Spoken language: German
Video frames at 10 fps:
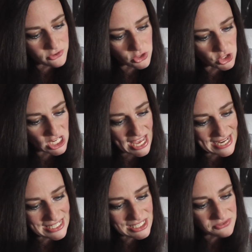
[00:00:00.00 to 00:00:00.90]
Wunsch
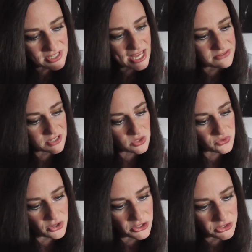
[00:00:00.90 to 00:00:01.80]
endlich wieder etwas
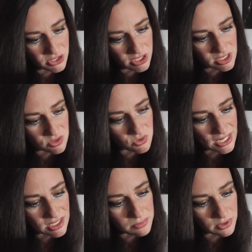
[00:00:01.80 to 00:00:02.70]
von äh,
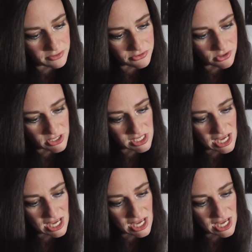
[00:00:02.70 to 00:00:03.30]
Dragon Ball für euch.